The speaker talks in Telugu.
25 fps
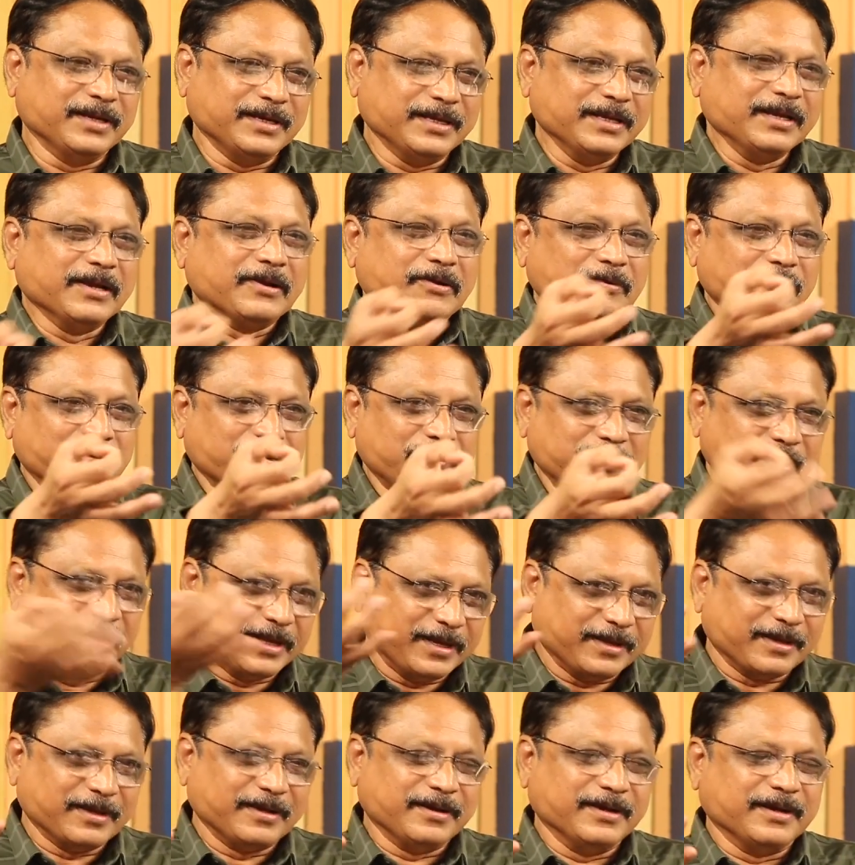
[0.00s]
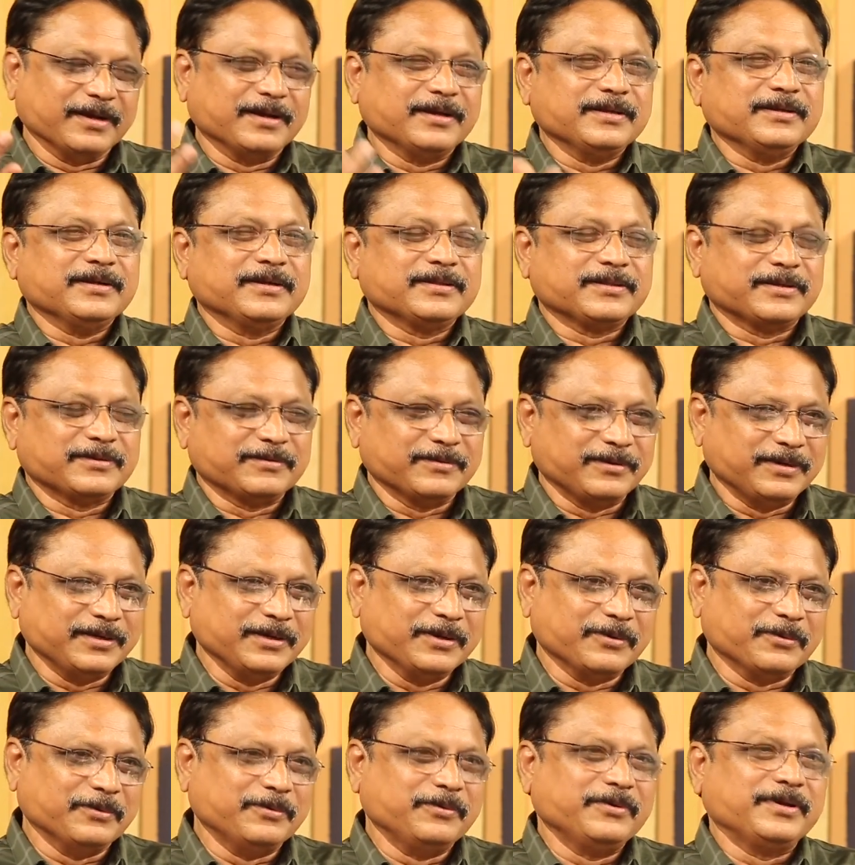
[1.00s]
లింక్ ఉంటే గంగ జాతరతో
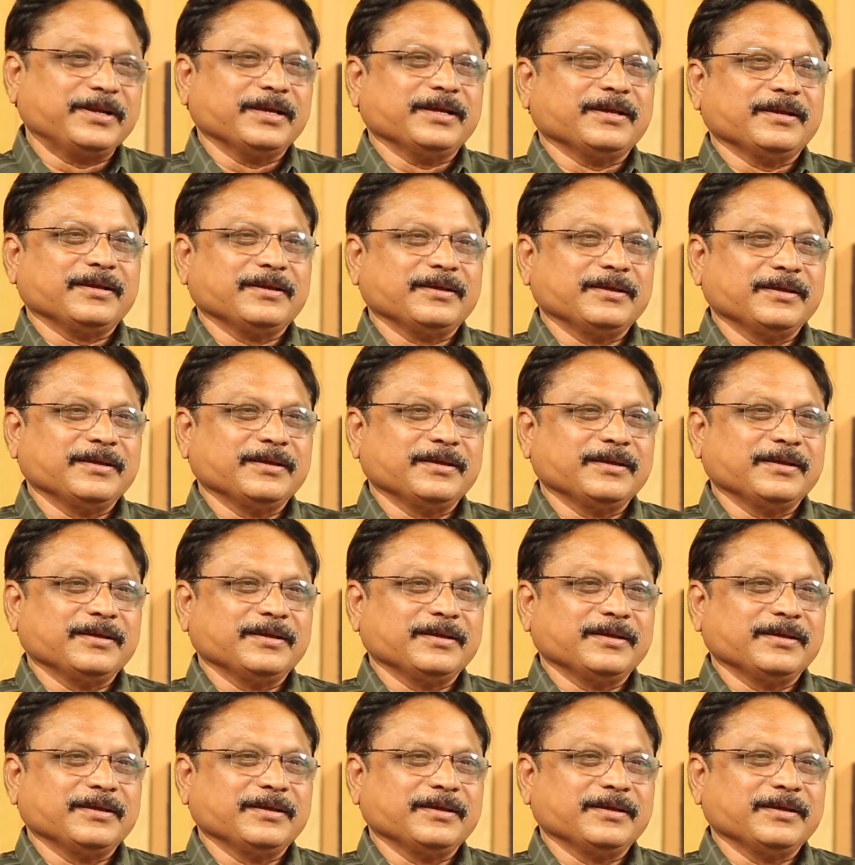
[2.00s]
లింక్ ఉంటే